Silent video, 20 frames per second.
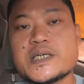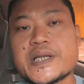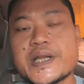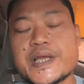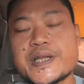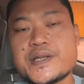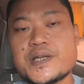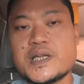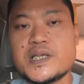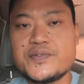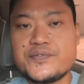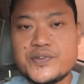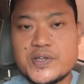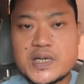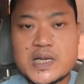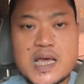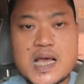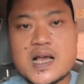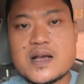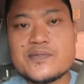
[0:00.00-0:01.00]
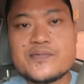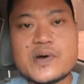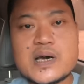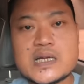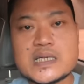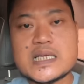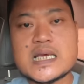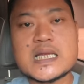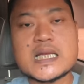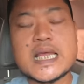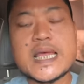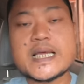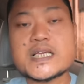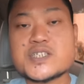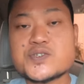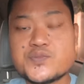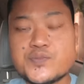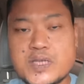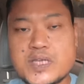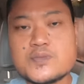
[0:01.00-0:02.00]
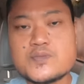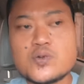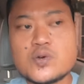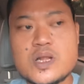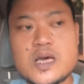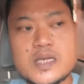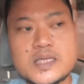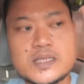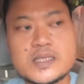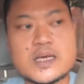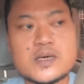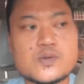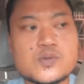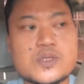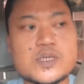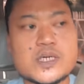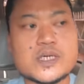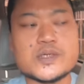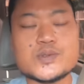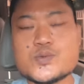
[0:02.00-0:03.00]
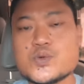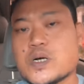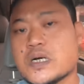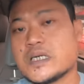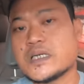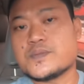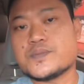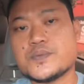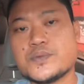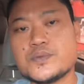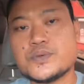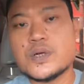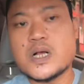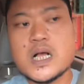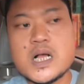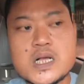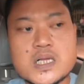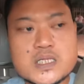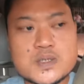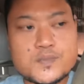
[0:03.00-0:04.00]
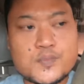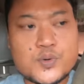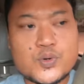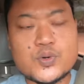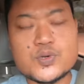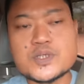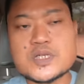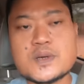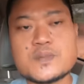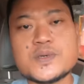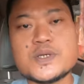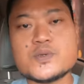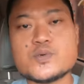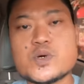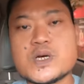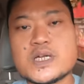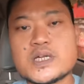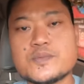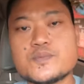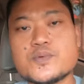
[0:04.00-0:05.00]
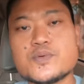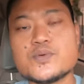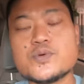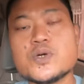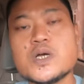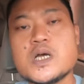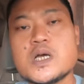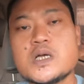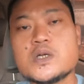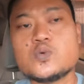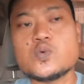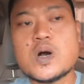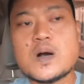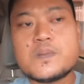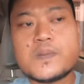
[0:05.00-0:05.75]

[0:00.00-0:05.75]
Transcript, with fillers: Grand Livina varian XV mulai tahun dari 2010 sampai 2012.